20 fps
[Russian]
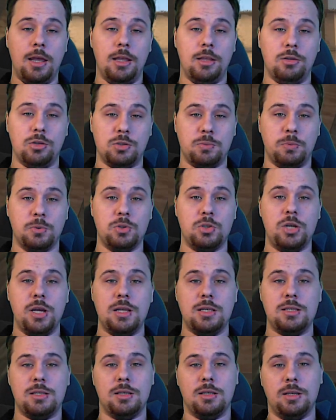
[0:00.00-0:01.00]
То есть,
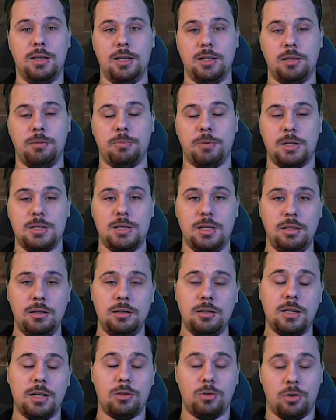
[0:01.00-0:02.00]
получается, этот процент,
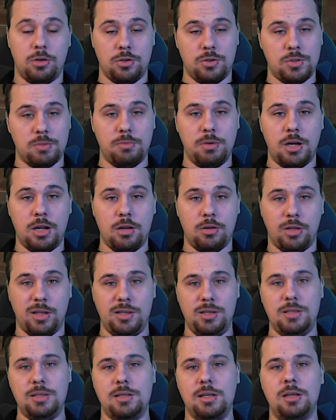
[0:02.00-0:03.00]
который они забирают,
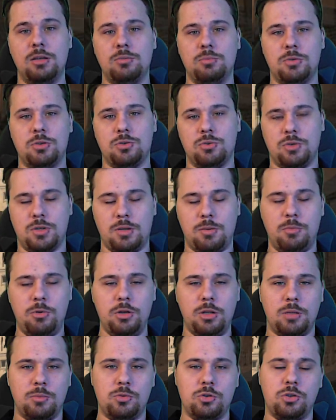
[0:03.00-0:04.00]
они делят между собой,
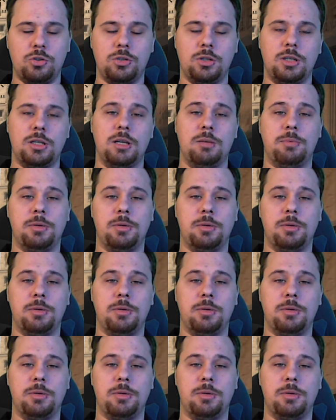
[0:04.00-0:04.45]
там еще и так далее.